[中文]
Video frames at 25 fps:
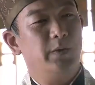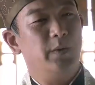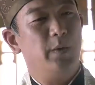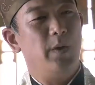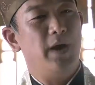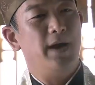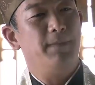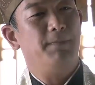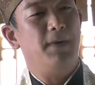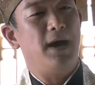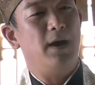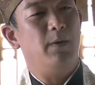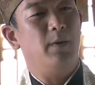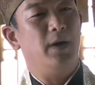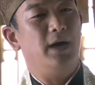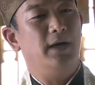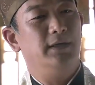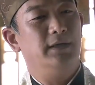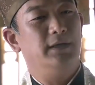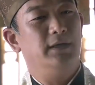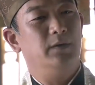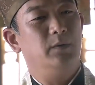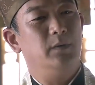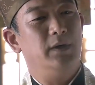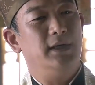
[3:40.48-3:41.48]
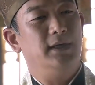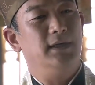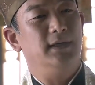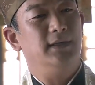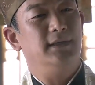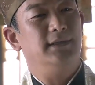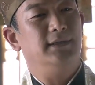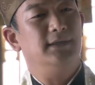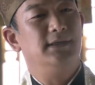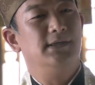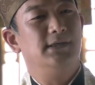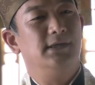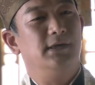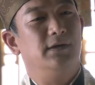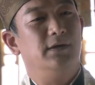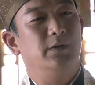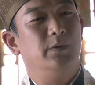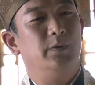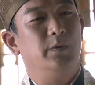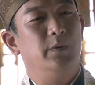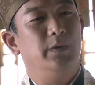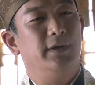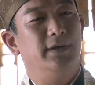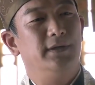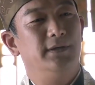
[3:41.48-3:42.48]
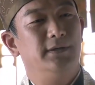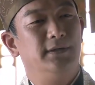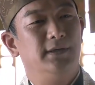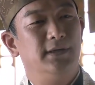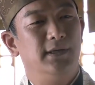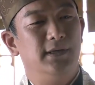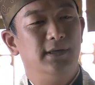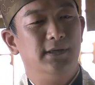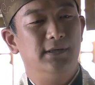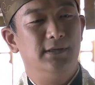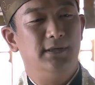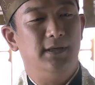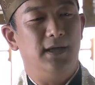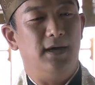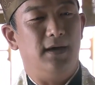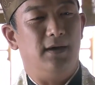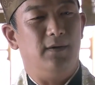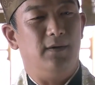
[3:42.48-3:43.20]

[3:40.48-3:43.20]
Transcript: 难怪八王爷为你神魂颠